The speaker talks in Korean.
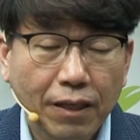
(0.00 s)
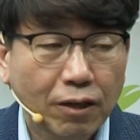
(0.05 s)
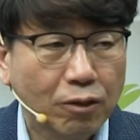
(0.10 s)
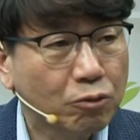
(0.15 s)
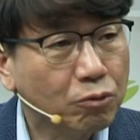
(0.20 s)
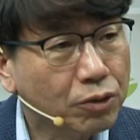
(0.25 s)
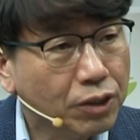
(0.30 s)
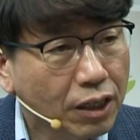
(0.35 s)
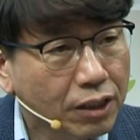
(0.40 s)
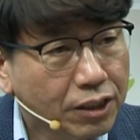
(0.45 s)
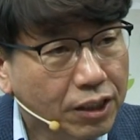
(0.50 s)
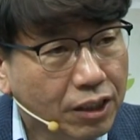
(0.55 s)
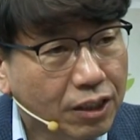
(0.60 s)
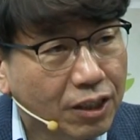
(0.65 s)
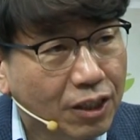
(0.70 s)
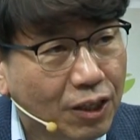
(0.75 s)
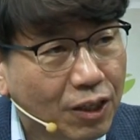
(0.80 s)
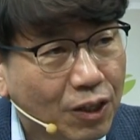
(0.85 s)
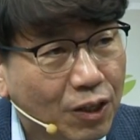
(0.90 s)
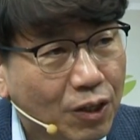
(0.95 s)
그리고
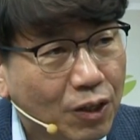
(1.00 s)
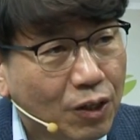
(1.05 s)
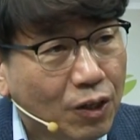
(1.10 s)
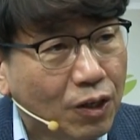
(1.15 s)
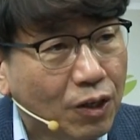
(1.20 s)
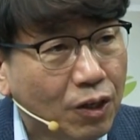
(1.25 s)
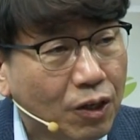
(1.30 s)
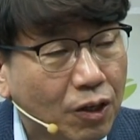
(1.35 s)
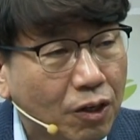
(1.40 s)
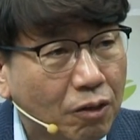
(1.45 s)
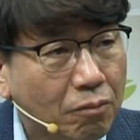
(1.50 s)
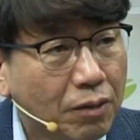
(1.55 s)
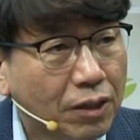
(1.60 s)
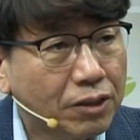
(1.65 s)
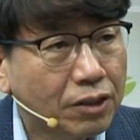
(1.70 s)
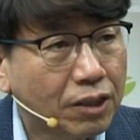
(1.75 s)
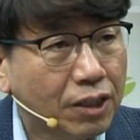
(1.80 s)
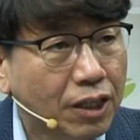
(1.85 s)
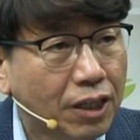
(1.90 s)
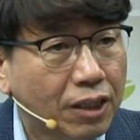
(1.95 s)
사실 얼마
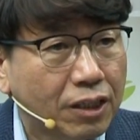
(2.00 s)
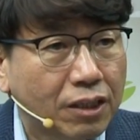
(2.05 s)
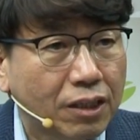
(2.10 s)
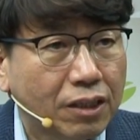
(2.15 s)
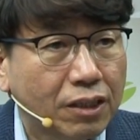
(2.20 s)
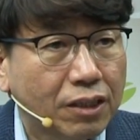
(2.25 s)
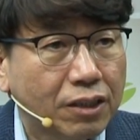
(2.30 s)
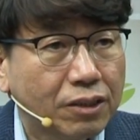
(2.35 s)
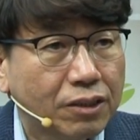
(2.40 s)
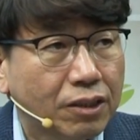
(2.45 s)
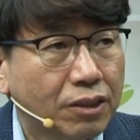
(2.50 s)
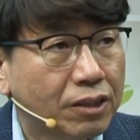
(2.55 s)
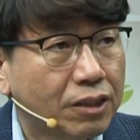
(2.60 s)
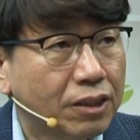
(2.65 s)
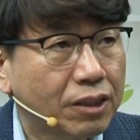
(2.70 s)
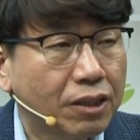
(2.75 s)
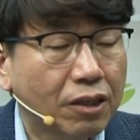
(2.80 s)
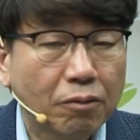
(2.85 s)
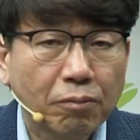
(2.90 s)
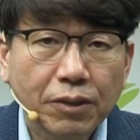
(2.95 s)
전에
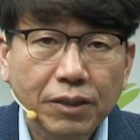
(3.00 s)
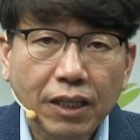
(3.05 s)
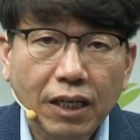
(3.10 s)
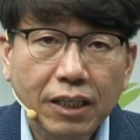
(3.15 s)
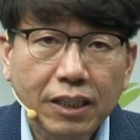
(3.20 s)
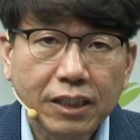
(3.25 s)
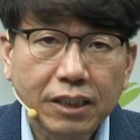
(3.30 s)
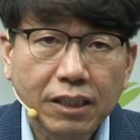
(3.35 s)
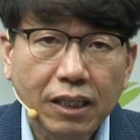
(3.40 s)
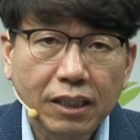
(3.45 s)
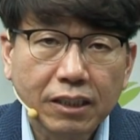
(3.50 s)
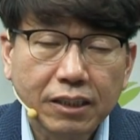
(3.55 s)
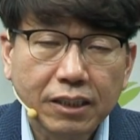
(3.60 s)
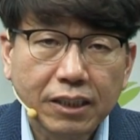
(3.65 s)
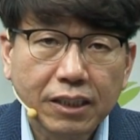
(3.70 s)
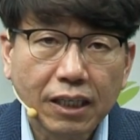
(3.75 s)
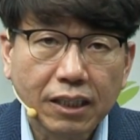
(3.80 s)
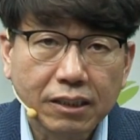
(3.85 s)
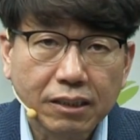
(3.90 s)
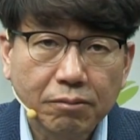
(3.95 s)
저희들이 어버이날이
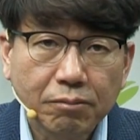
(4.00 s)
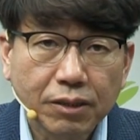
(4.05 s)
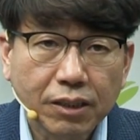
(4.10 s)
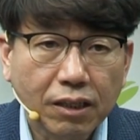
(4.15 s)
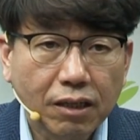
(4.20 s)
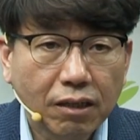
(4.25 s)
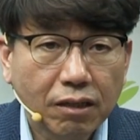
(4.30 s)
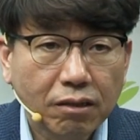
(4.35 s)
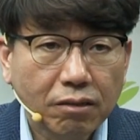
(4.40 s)
지났지 않습니까?